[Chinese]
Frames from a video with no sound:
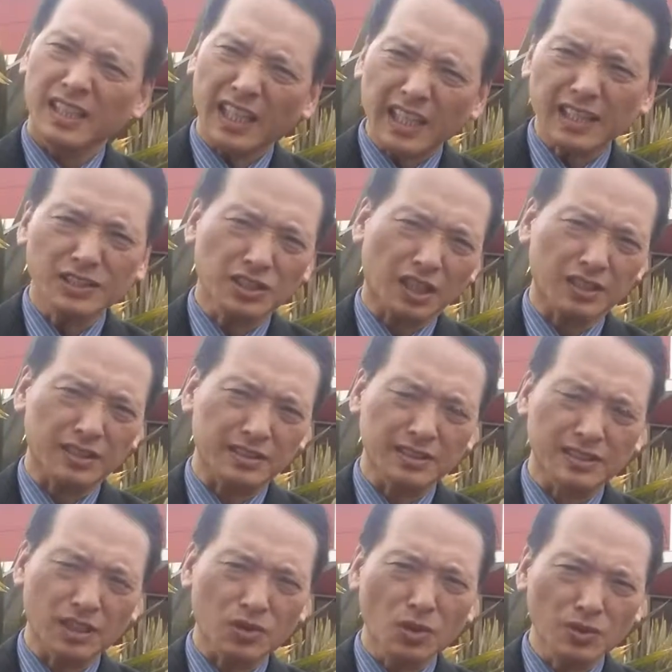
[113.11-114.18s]
一个小时
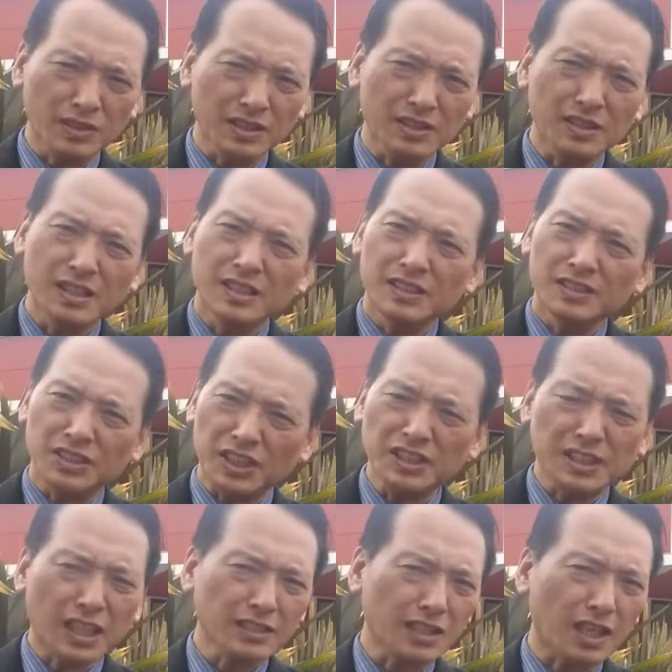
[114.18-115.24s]
的工资即
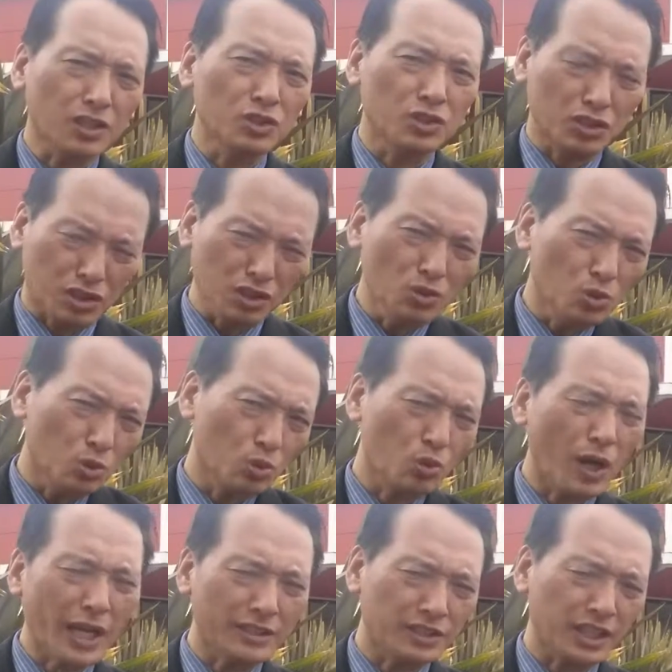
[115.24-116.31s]
将到十五
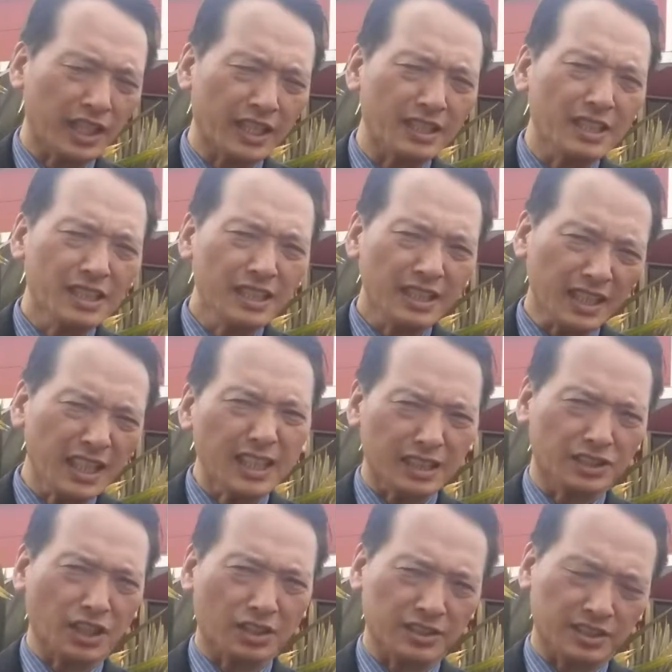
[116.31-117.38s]
块钱一个
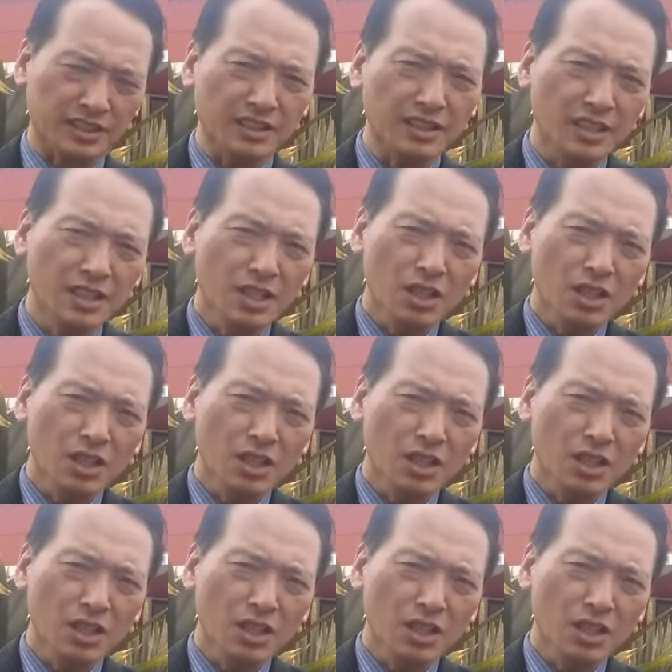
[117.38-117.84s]
小时，